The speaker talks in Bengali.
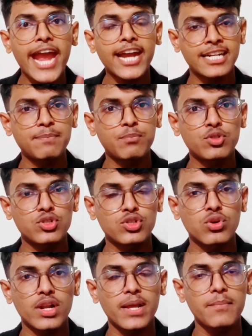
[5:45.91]
এক একটা
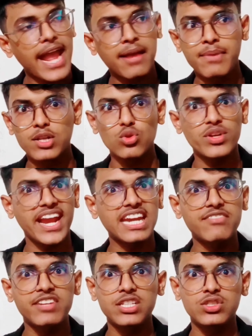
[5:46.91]
পোস্ট করে একবার তো
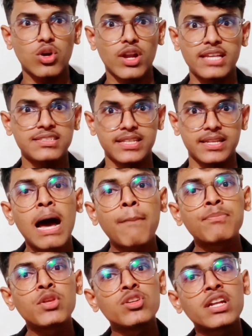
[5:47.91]
নেগেটিভিটি ছড়াইছে
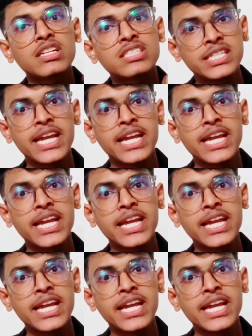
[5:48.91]
আপনি ওইটা